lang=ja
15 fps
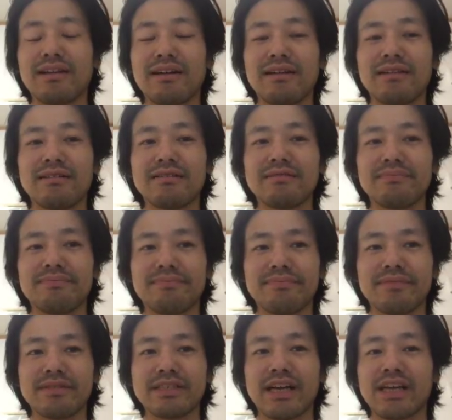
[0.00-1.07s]
な、うん、
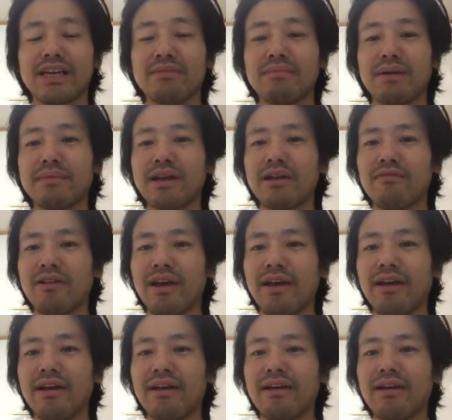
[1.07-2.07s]
借金まみれのね、